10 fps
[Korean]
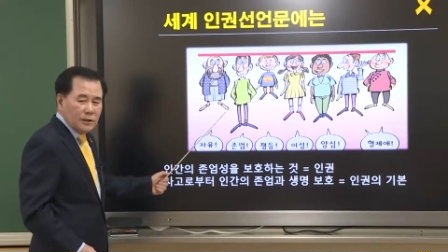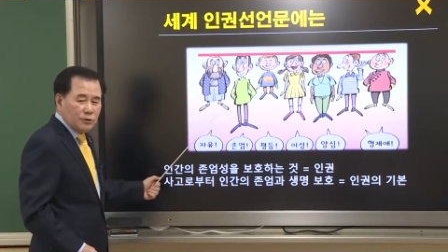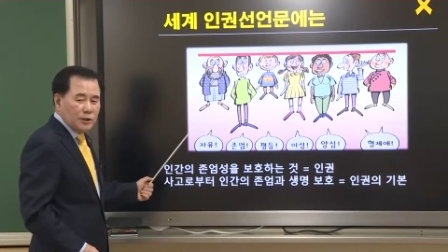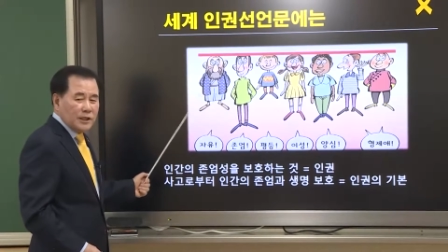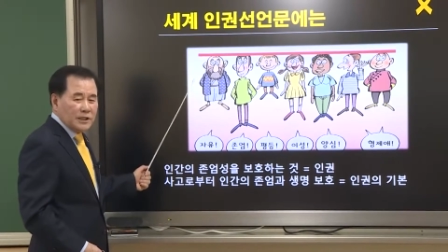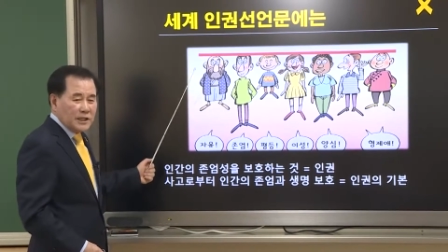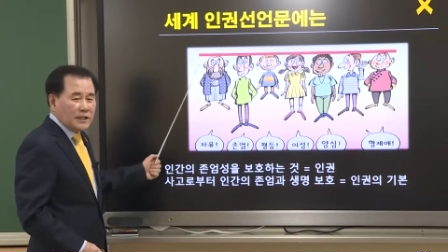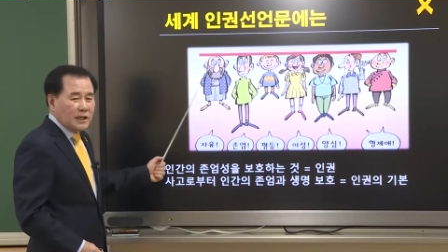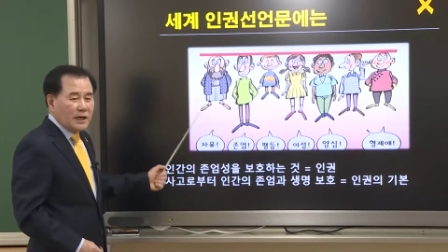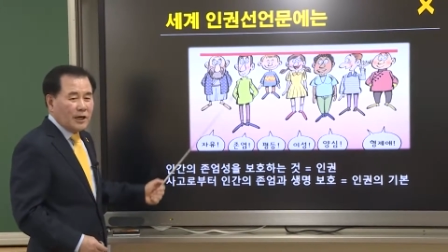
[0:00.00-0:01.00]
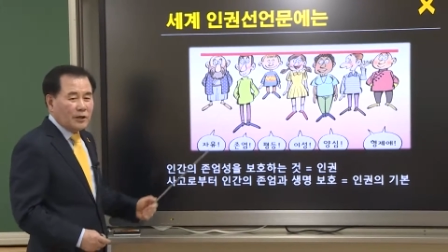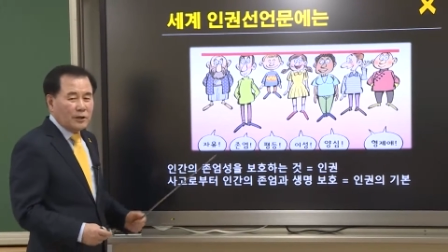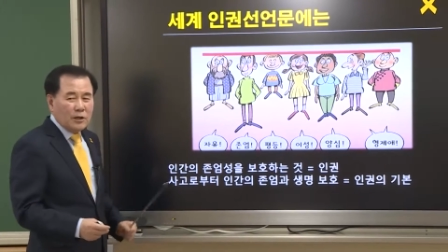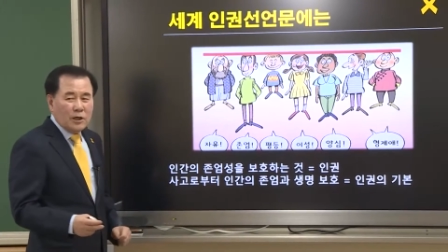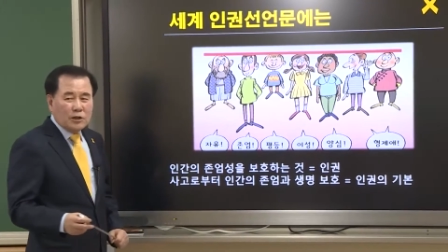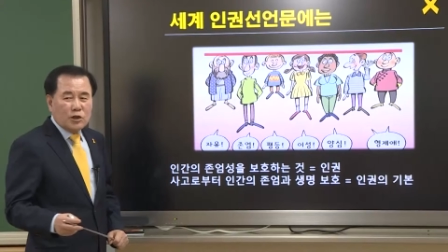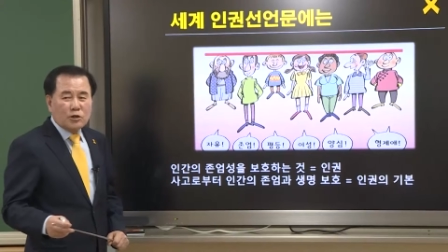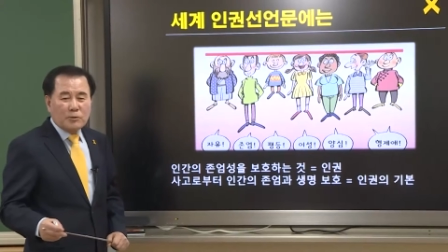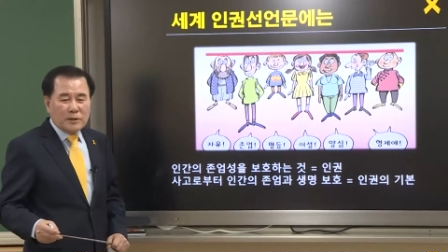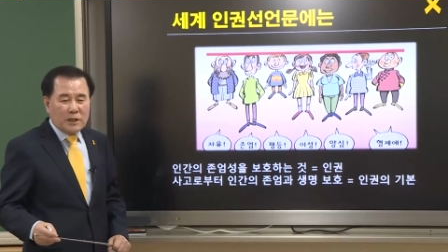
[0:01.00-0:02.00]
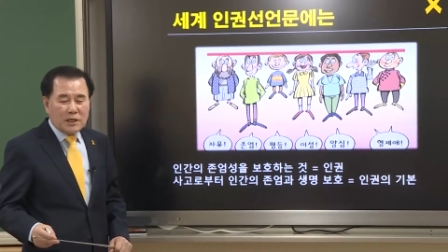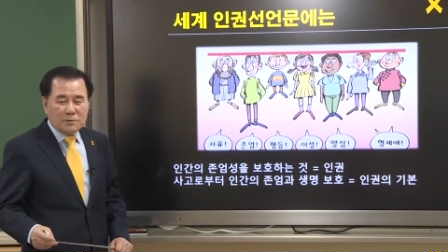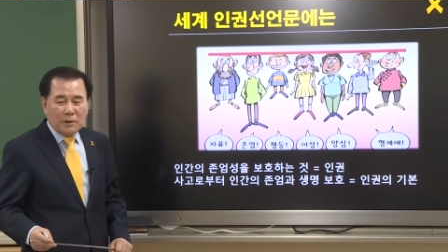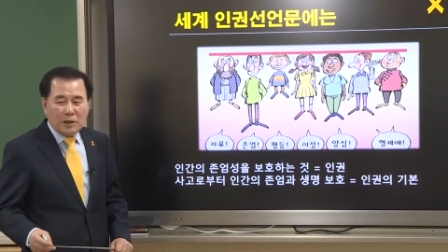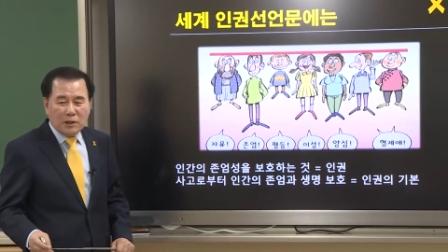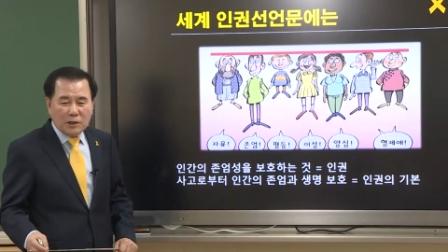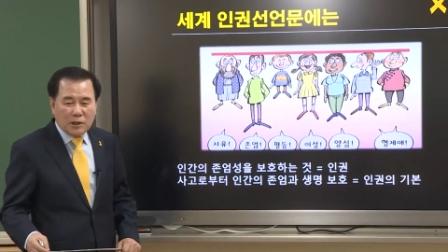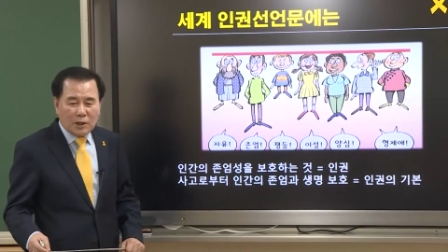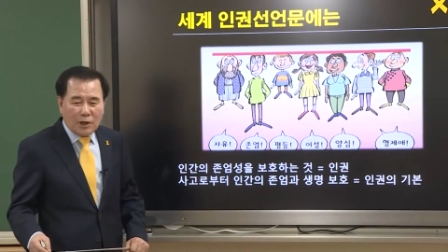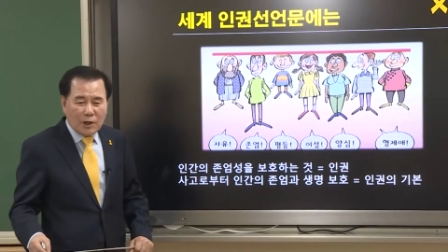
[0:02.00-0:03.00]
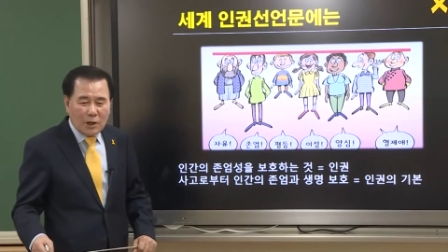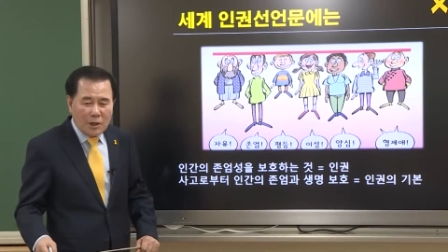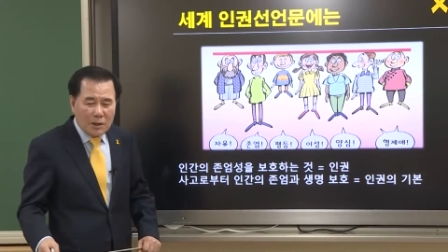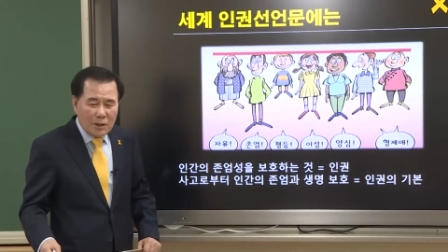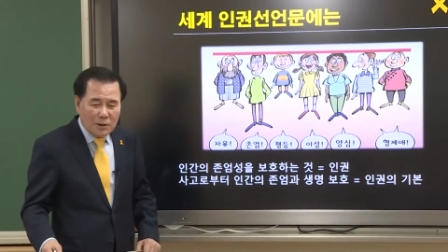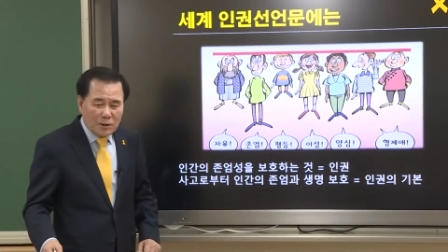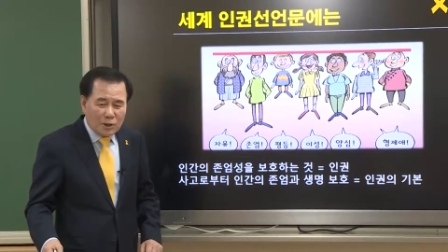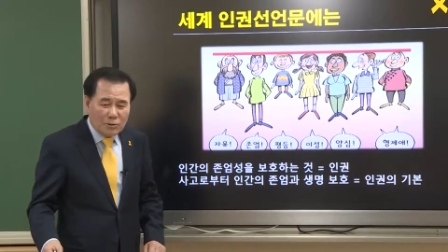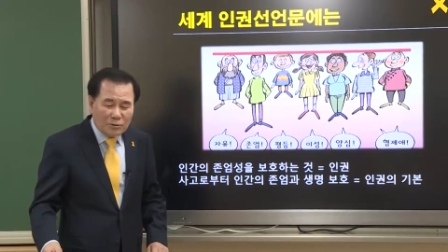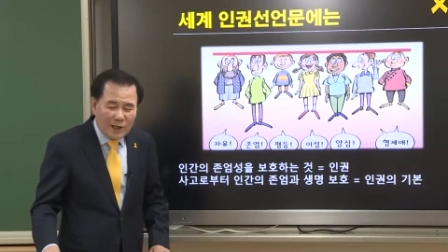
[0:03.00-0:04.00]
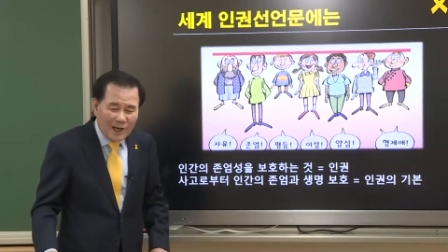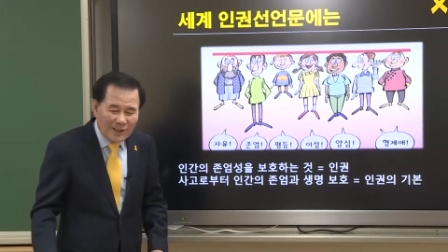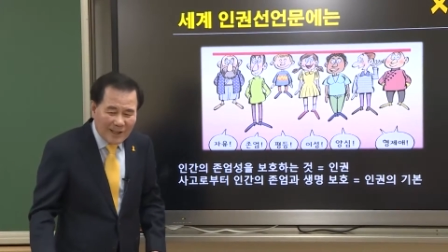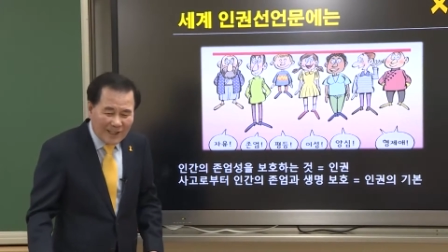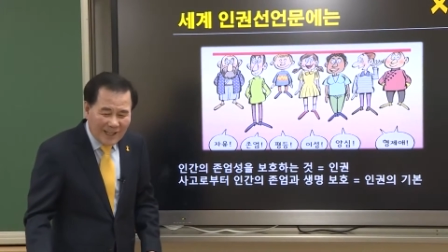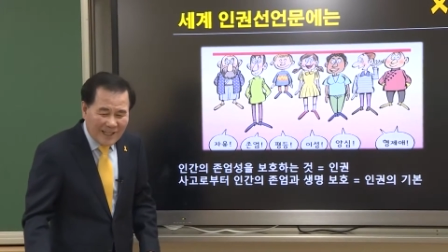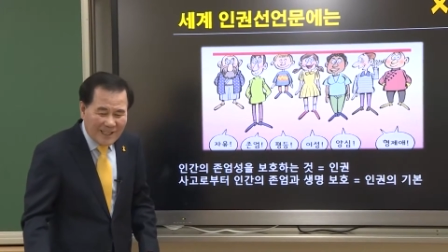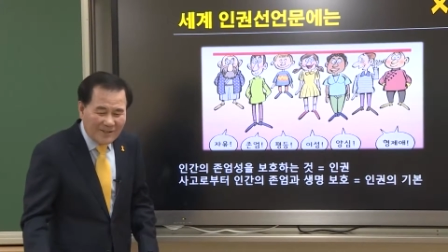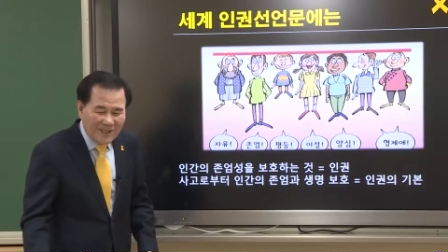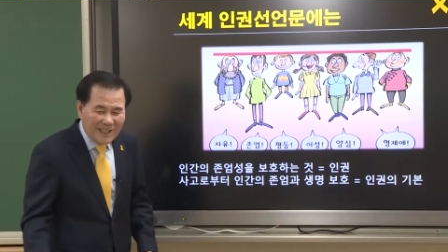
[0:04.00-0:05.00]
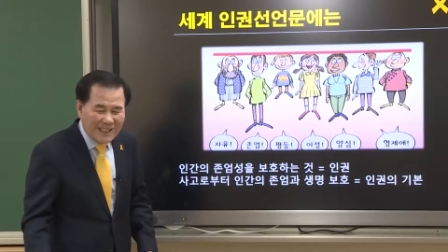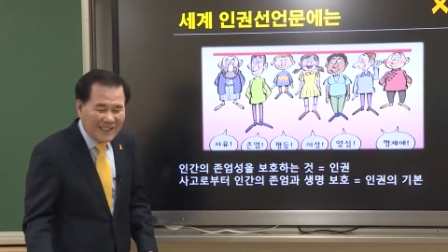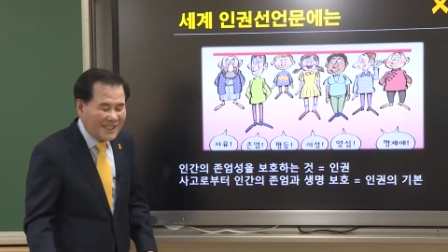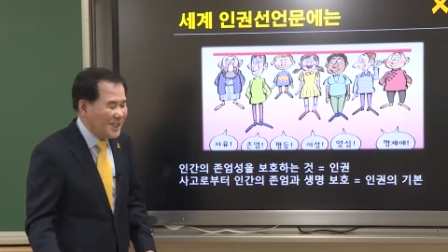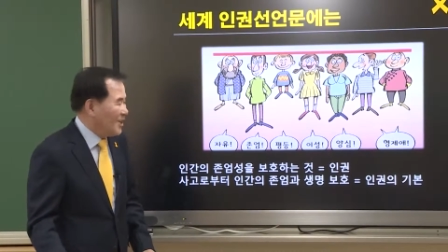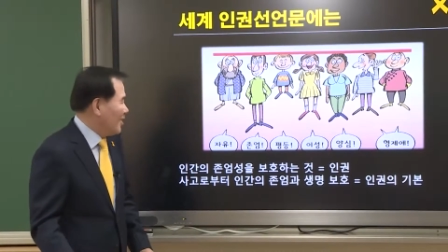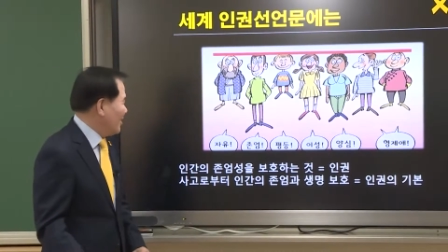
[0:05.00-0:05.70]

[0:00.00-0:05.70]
유엔이 채택한 거예요. 1948년이니까 여러분 태어나기 한참 전이겠죠.